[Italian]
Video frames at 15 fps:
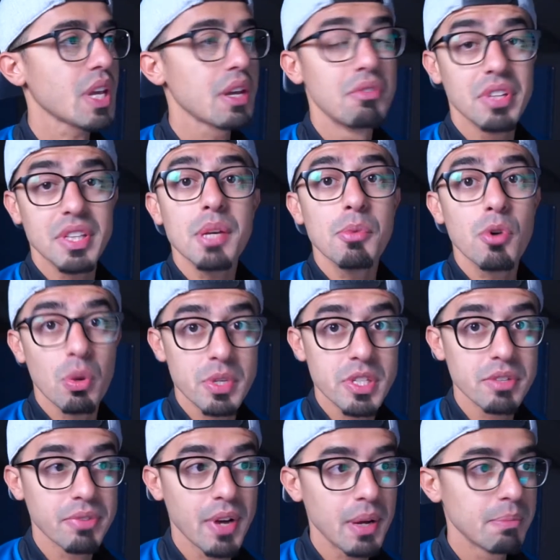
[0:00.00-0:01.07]
vediamo come
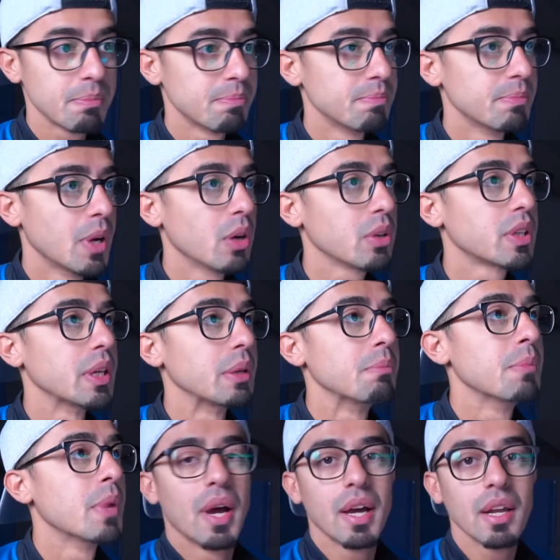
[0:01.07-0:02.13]
si fa? Ok.
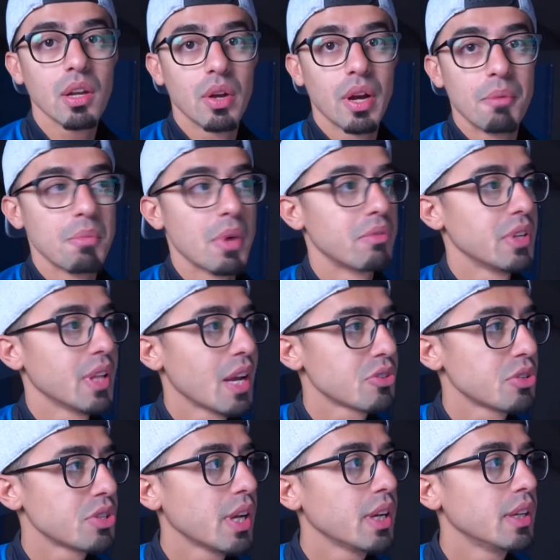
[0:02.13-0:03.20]
Allora, vi
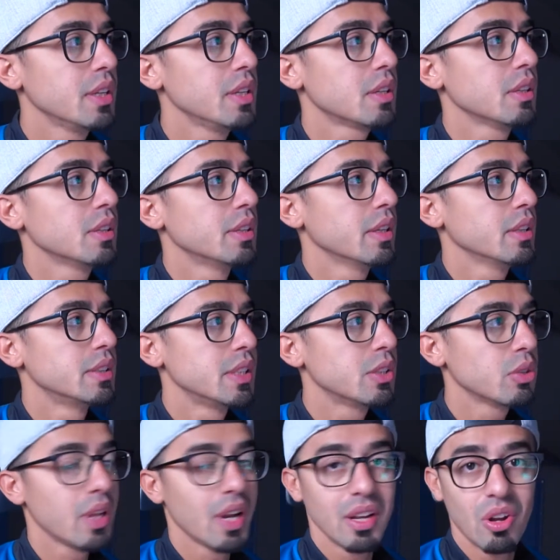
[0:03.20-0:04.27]
lascio già il link del
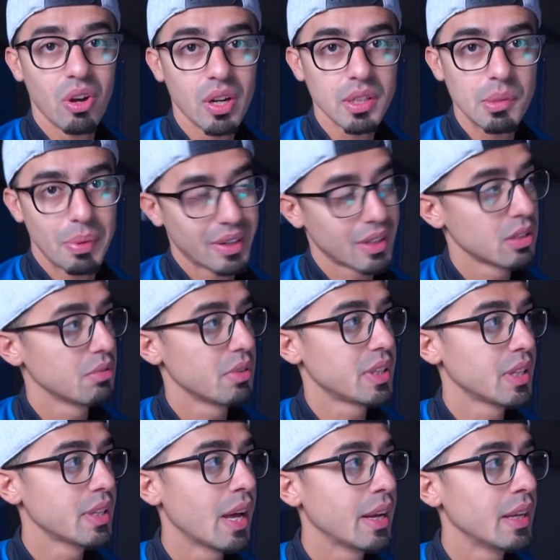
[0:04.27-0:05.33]
sito della Nord perché
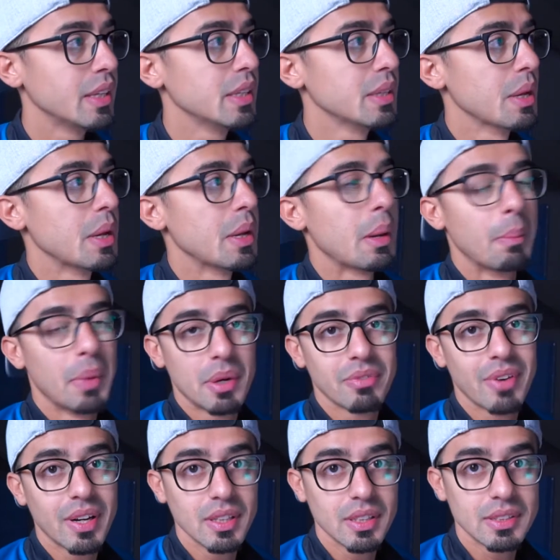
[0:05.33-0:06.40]
dovete dare lì per
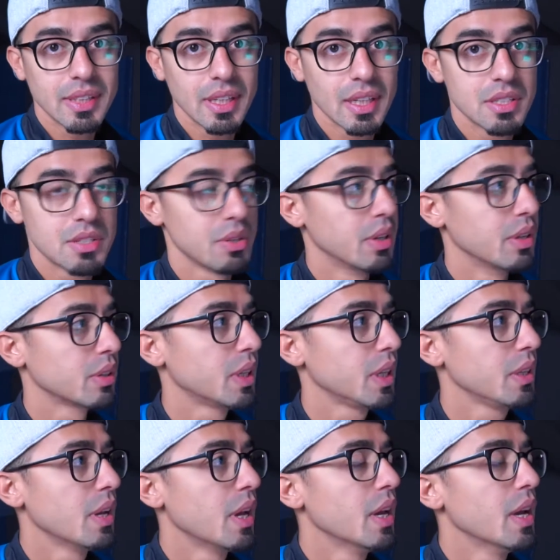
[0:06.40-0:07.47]
fare l'installazione, ok?